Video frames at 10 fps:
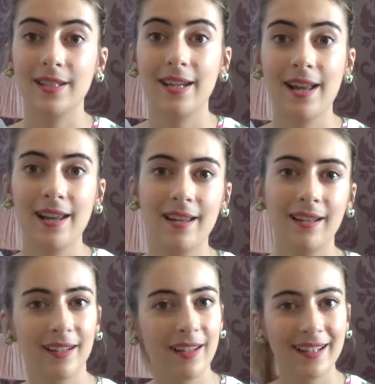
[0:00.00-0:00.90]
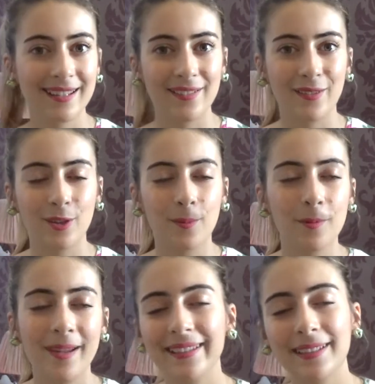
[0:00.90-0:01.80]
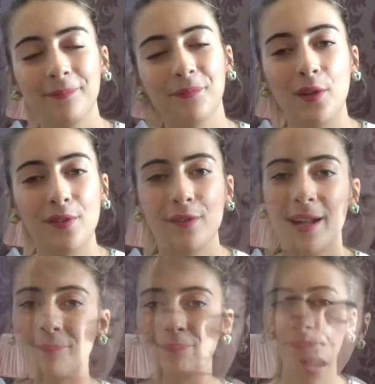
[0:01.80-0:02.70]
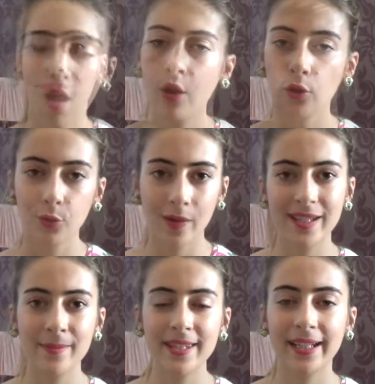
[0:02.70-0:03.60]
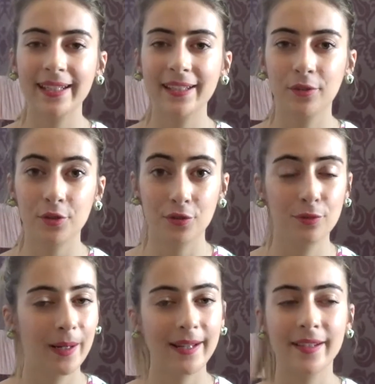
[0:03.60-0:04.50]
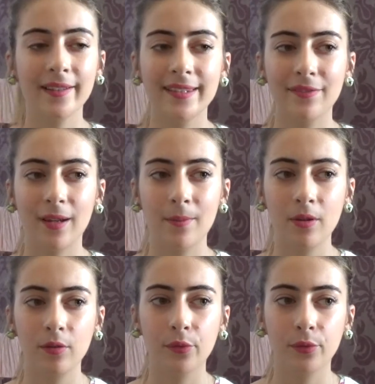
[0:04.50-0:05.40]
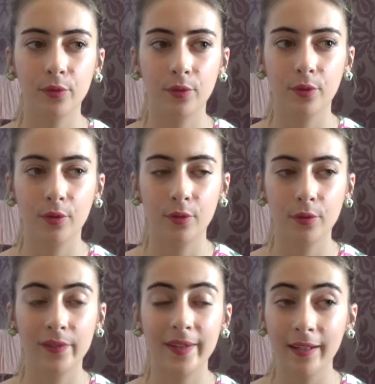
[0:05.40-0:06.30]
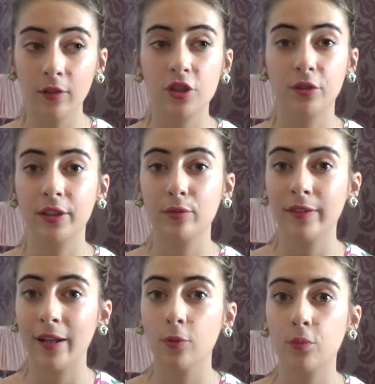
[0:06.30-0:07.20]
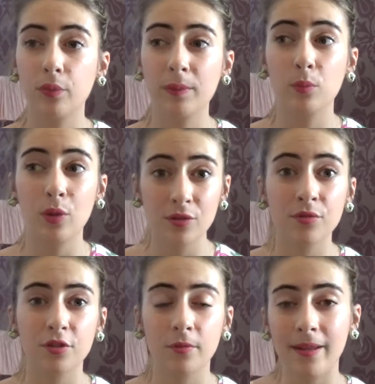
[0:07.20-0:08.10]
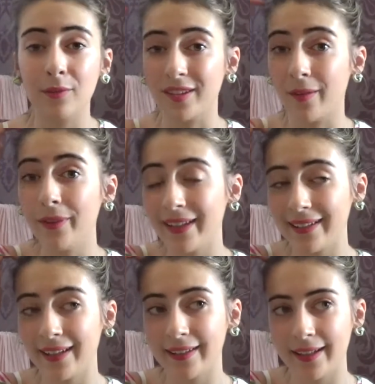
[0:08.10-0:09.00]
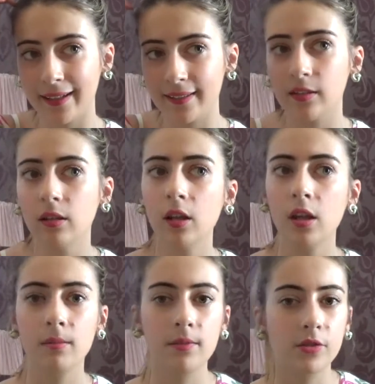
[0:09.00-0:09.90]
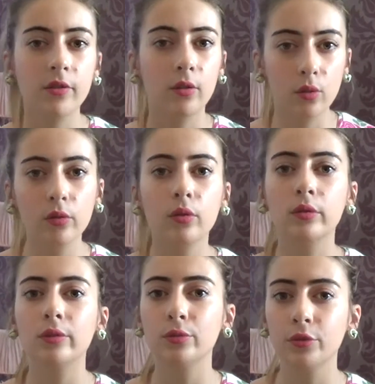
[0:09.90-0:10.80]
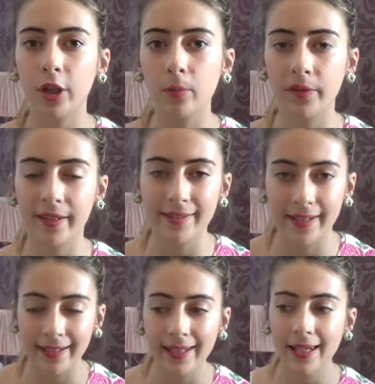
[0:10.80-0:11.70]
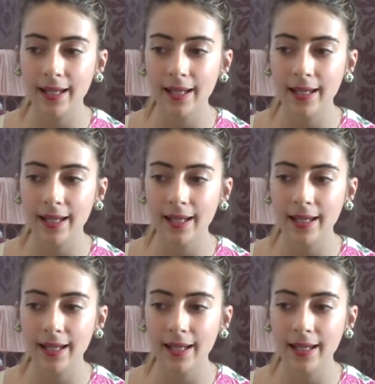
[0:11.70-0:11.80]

génial, ça va encore promettre. Enfin voilà. Troisième série que je vous présente, c'est vraiment euh, une, série que j'ai découvert depuis moins d'une semaine, donc c'est vraiment très très très récent. Mais j'ai eu un gros gros gros coup de cœur pour cette série.